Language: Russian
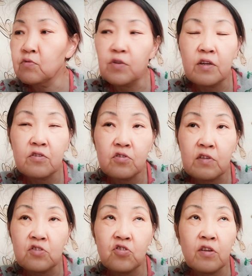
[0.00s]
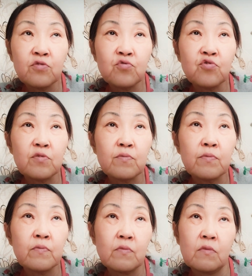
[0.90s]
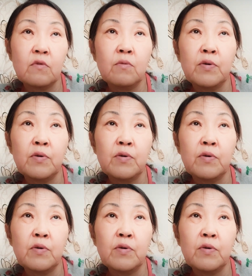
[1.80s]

я сочла нужным